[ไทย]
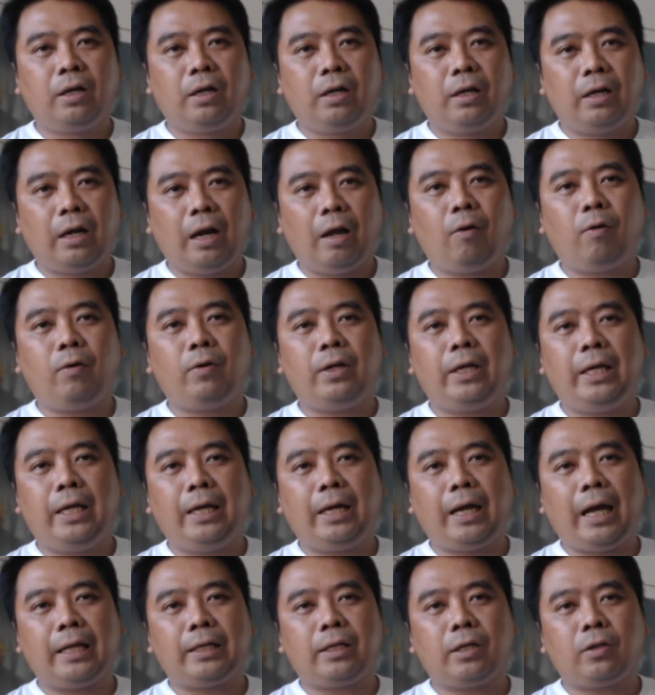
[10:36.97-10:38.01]
เราเอง
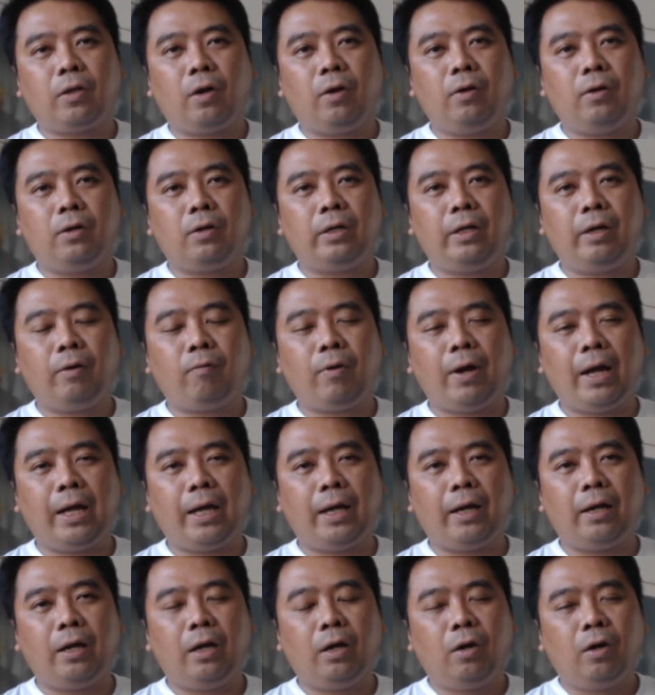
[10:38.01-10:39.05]
อาจจะต้องเรียกว่า
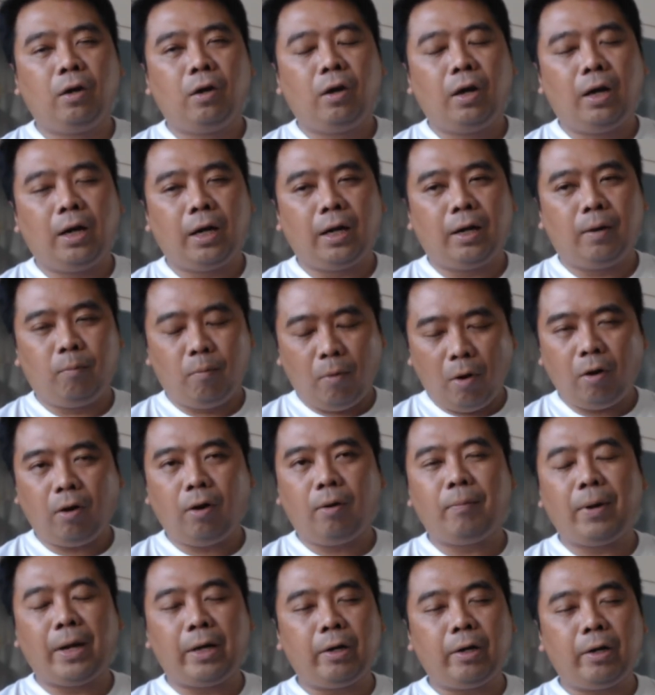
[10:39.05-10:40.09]
อมองออก
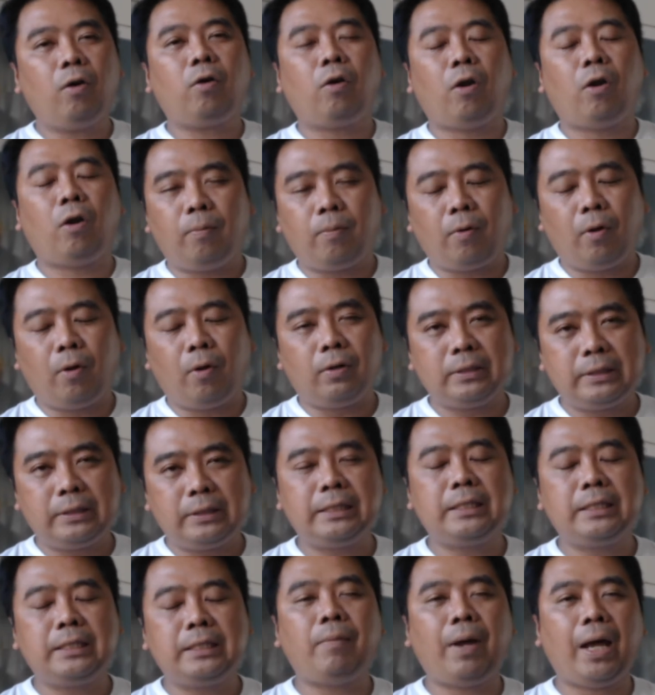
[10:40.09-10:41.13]
มานอกกรอบของซิก
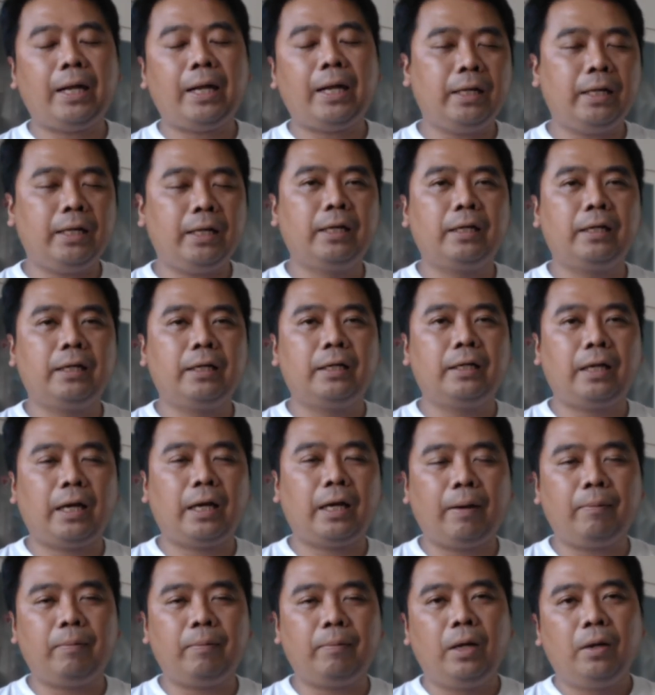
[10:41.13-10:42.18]
ซิกมานิดหนึ่งนะครั
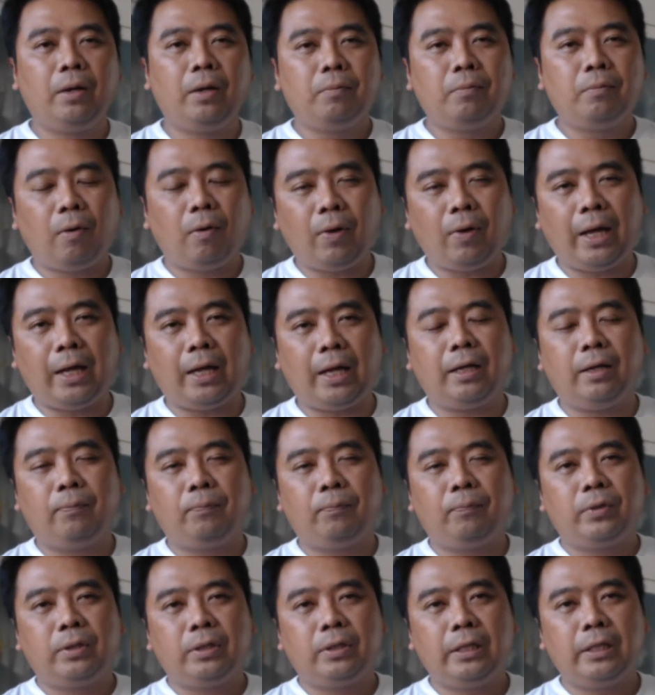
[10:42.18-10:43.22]
บ เพราะว่า
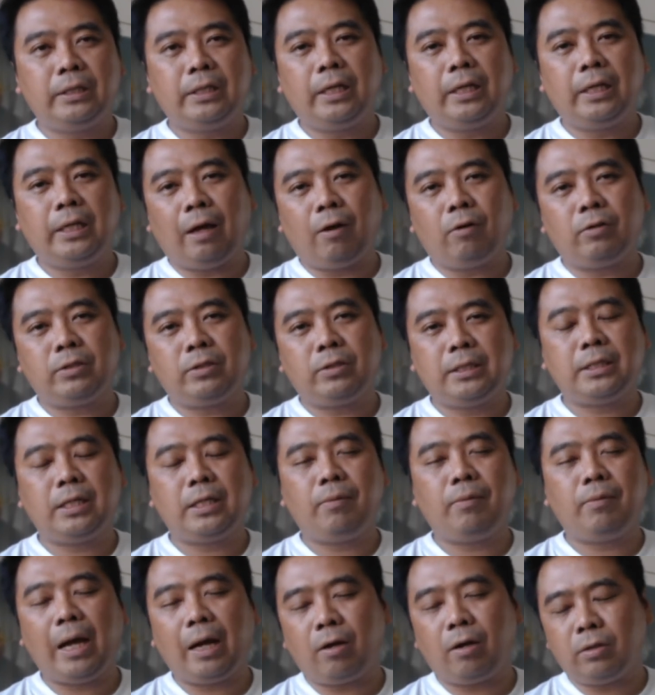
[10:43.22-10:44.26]
จริงๆแล้วซิกซิก
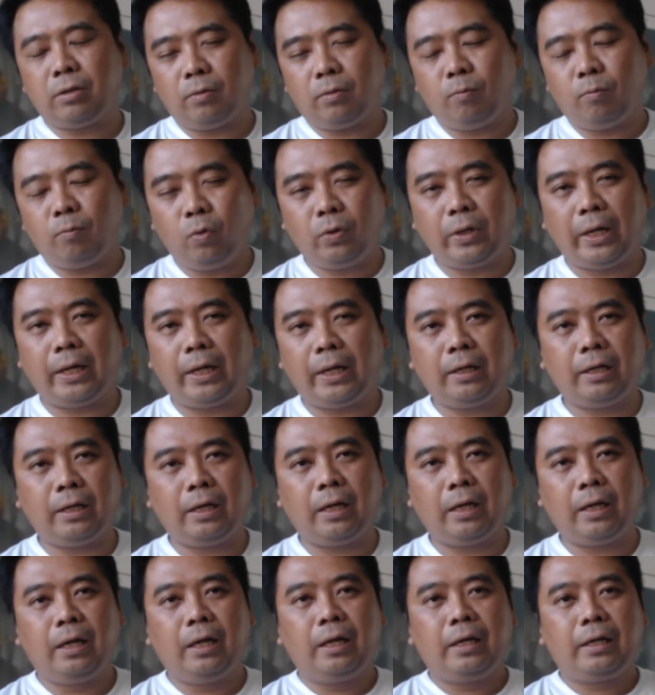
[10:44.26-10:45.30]
มาก็มุ่งเน้น
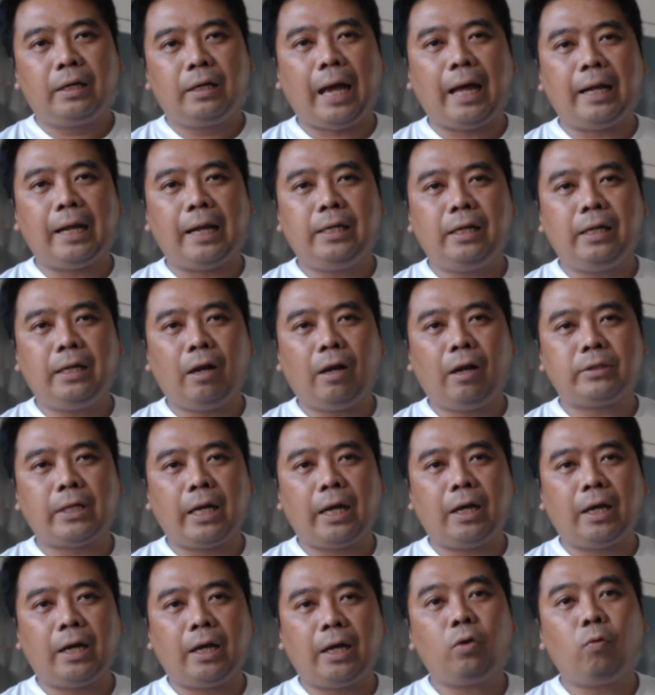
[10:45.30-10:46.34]
การที่เราจะ
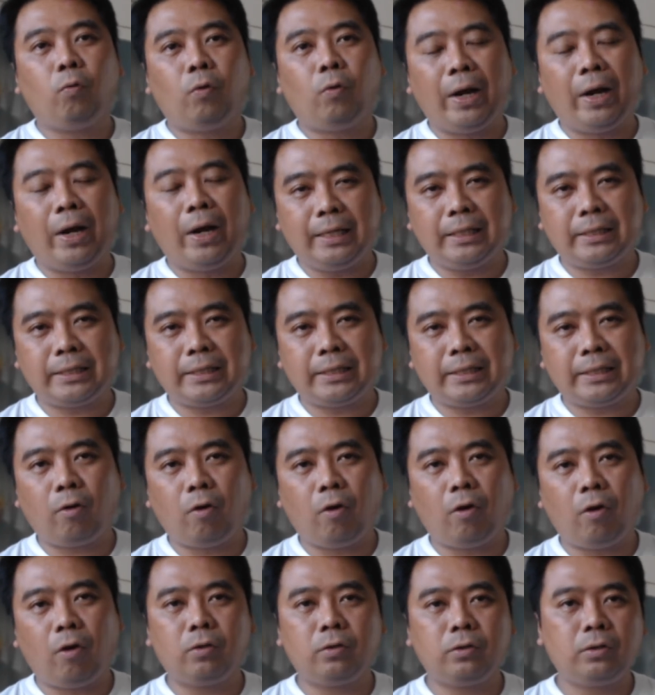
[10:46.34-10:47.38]
ลด variation ข
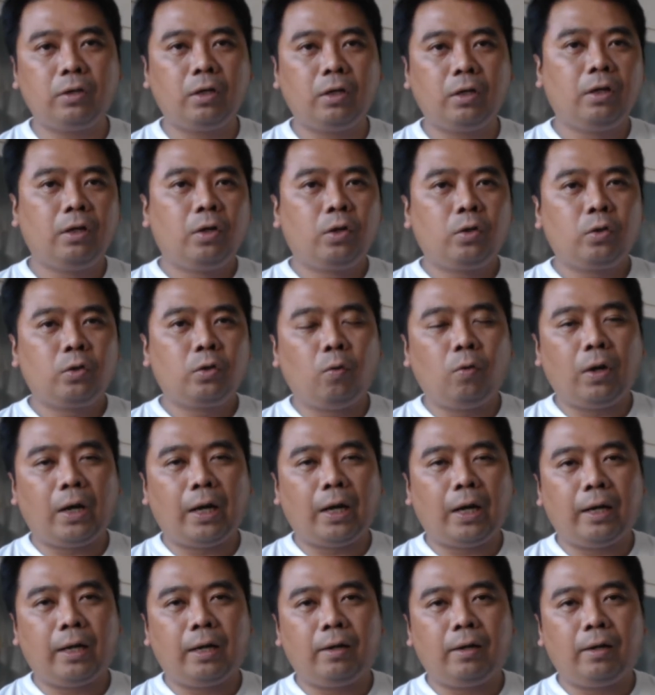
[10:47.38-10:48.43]
องตัว
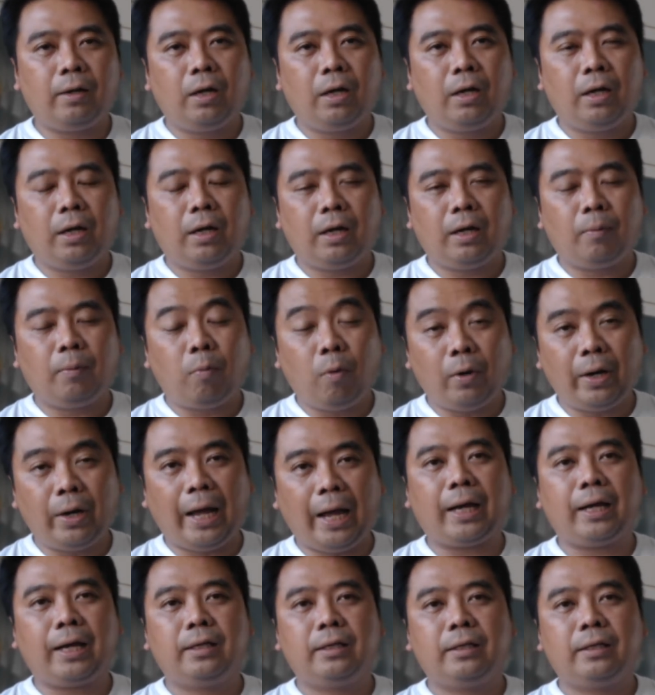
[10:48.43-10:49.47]
product
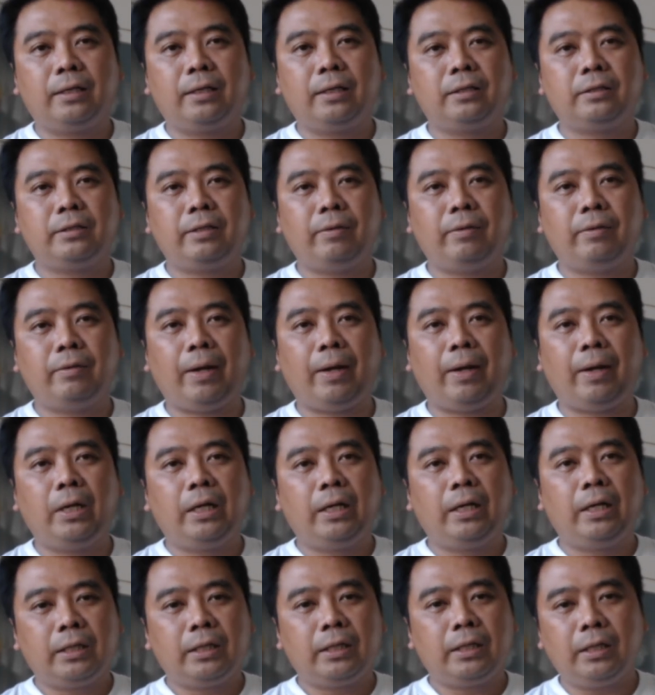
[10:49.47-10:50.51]
ใช่ไหมครับ
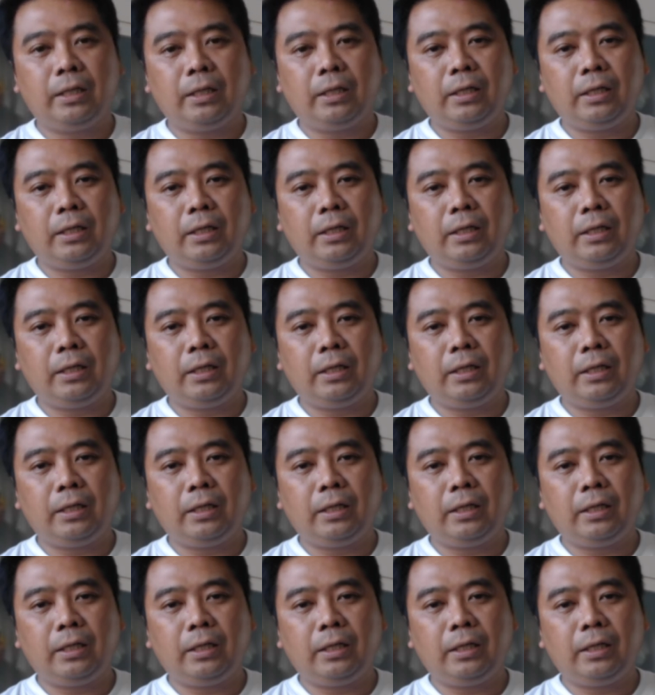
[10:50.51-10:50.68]
คือ